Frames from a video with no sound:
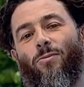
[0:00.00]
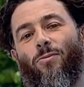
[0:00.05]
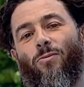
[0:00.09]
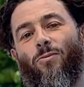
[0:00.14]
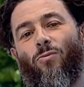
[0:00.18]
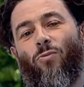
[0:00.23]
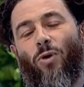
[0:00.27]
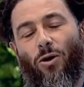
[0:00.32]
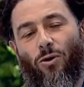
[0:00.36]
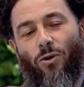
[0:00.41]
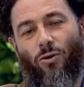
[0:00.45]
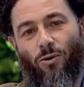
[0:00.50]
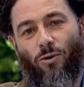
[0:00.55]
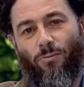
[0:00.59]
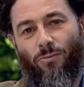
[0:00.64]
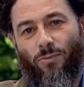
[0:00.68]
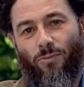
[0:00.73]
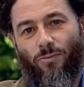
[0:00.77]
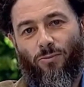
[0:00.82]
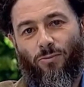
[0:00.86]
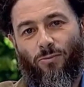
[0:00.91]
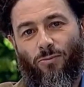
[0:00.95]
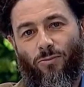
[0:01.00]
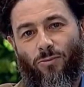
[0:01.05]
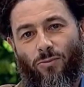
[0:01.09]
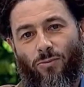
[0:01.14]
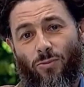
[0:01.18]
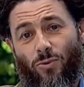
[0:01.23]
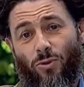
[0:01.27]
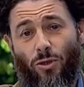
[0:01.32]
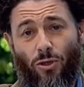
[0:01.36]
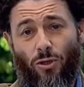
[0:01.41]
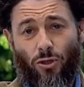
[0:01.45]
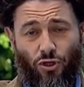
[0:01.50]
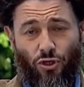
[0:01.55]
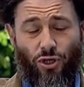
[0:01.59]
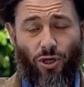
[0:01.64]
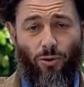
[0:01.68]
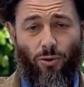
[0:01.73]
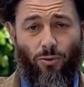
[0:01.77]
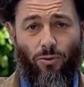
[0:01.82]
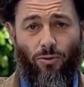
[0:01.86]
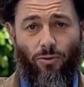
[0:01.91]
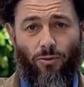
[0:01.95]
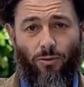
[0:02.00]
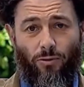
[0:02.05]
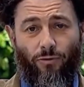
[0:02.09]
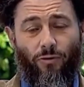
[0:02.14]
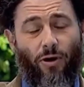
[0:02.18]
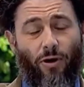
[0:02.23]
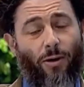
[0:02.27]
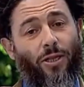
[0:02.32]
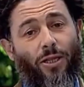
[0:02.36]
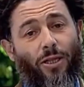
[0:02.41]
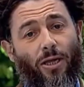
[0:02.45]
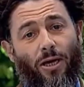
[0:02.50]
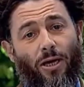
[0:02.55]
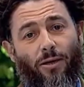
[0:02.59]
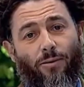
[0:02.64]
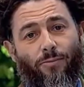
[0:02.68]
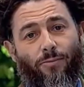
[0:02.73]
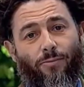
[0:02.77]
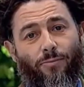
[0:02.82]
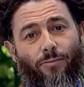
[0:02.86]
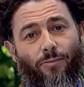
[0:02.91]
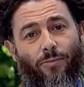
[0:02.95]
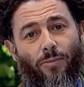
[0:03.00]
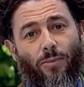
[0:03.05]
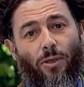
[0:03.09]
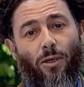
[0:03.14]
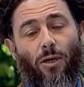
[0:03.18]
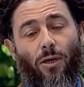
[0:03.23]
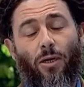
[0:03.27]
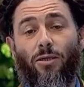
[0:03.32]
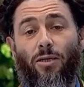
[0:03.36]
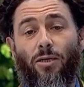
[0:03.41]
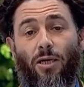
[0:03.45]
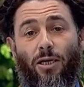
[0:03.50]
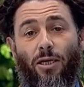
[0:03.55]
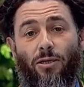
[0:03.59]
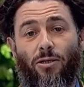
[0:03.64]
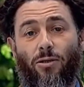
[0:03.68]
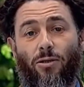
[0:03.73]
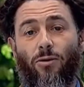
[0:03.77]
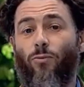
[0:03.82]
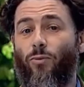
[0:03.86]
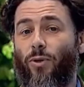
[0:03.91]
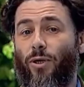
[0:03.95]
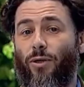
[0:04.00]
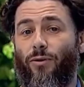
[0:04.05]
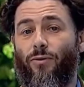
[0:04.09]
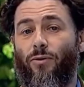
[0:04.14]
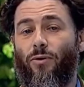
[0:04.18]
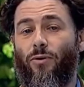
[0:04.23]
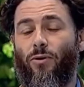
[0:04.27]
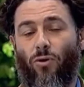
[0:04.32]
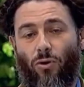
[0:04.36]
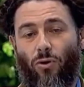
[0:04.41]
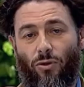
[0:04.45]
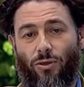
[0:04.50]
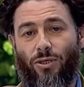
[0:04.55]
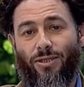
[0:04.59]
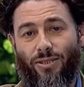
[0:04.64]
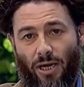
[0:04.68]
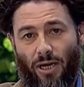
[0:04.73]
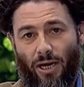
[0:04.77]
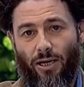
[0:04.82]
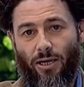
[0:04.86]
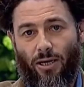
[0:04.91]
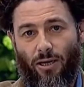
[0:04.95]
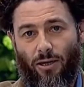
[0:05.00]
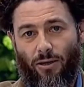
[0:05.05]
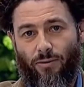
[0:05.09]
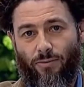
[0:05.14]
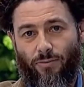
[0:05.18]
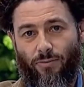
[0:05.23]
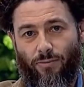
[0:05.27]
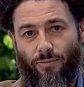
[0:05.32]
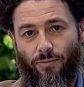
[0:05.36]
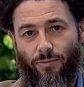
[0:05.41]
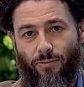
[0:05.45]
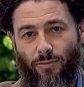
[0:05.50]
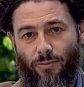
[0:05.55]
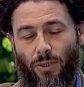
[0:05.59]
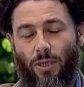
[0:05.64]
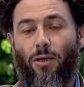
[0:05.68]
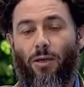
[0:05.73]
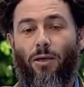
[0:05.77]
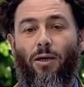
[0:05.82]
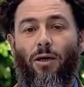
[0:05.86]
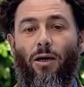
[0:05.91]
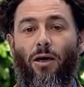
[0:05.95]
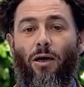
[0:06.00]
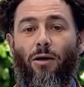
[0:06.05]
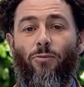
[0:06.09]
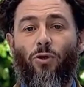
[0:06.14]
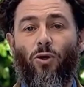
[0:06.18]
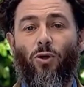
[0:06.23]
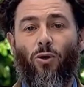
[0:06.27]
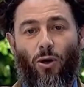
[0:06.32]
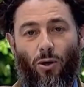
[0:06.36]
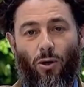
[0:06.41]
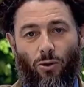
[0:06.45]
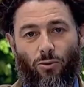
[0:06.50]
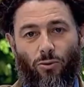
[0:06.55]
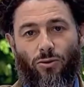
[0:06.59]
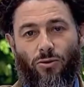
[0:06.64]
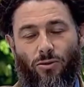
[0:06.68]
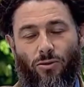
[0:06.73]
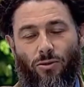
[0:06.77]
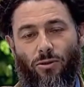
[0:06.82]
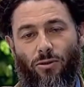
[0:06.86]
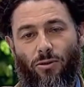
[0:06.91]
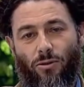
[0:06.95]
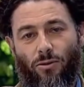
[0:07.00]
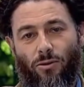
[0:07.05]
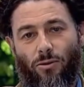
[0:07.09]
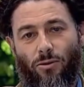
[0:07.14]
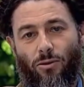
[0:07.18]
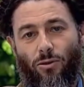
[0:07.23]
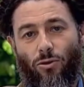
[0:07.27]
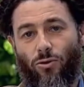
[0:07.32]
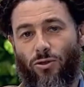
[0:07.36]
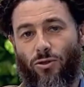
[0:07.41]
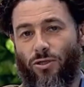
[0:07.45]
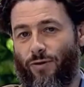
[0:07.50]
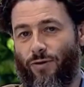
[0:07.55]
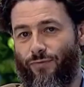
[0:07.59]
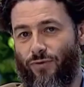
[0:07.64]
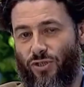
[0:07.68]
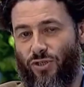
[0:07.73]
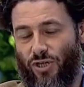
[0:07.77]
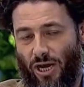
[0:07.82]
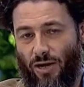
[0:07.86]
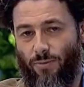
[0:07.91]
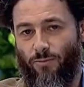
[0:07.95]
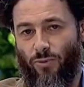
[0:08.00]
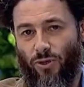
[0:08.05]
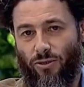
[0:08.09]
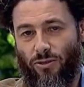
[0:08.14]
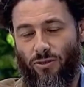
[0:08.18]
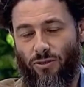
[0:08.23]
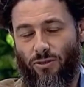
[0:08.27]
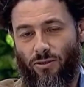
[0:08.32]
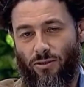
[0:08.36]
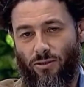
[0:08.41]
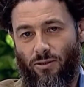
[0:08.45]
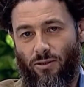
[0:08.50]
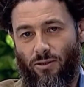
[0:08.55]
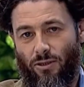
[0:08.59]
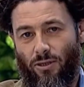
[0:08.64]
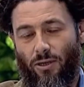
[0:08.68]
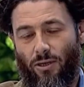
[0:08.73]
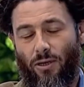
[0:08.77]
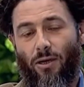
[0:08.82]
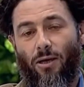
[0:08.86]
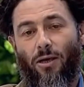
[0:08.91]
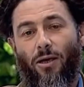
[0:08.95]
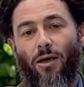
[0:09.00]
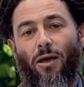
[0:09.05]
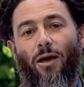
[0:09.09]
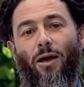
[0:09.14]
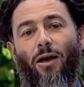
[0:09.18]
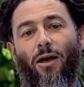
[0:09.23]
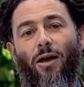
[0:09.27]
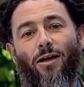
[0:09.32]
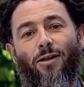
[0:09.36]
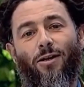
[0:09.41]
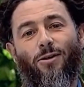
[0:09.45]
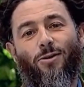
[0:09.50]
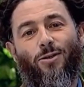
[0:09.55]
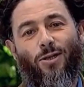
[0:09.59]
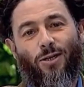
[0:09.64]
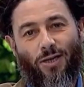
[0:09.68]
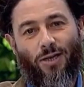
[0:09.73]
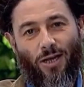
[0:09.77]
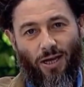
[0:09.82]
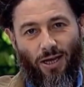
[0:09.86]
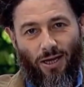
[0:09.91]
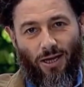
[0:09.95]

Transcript: আমাদের অনুষ্ঠানে স্বাগতম রমজান আর ডেট উইথ ডক্টর জাকির আমি আপনাদের হোস্ট ইউসুফ চেম্বার্স আর আজকে